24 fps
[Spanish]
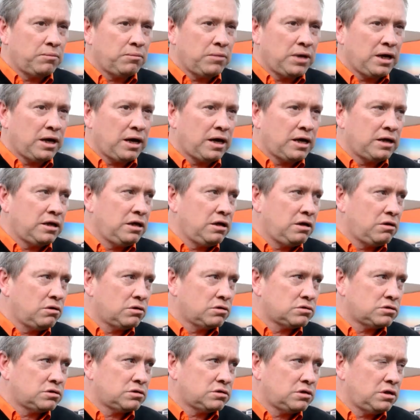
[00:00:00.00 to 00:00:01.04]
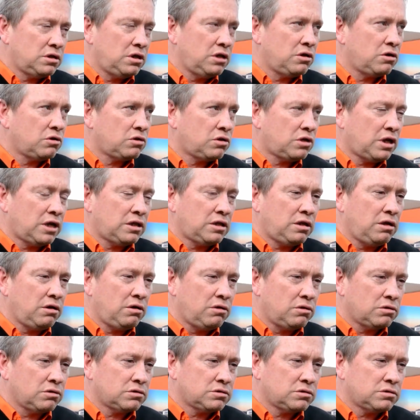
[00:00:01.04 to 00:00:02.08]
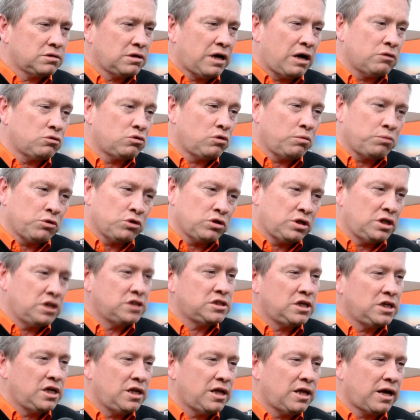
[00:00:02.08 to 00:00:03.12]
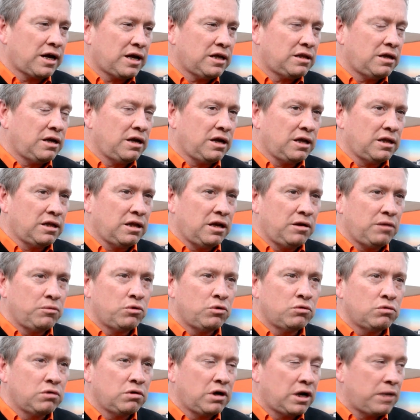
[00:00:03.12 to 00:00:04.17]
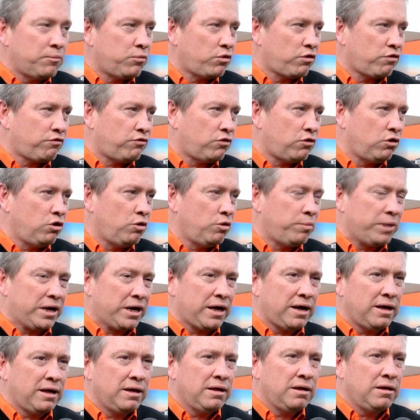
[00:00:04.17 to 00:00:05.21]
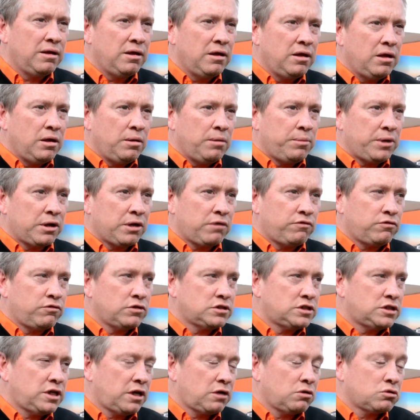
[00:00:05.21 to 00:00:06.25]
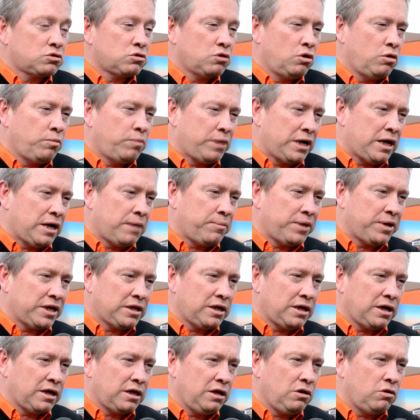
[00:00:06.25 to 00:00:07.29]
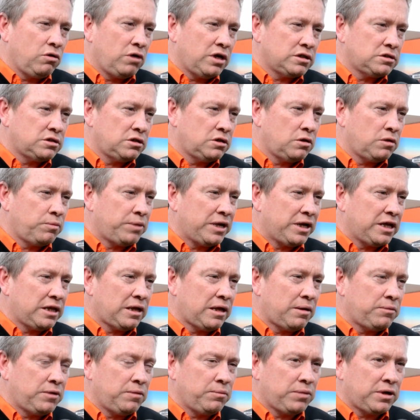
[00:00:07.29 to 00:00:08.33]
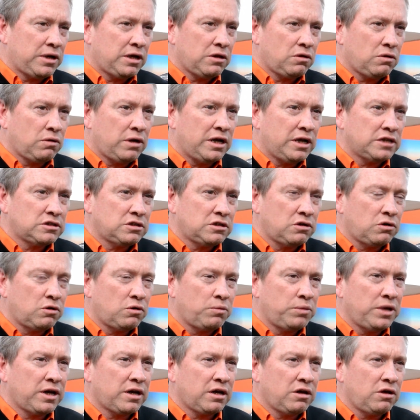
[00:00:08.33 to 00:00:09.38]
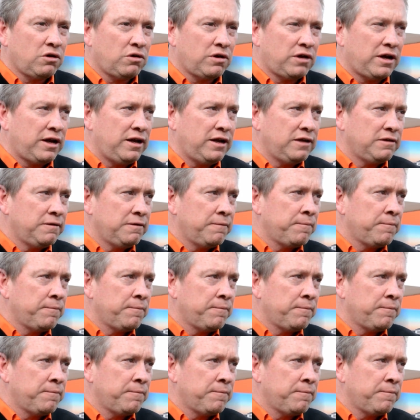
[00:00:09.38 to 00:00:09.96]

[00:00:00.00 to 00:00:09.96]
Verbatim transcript: mecánicos, hidrostáticos, automotrices y de arrastre, que tenemos un gran portfolio para para ofrecer no solo para la parte agrícola, sino para, también para todas las economías regionales.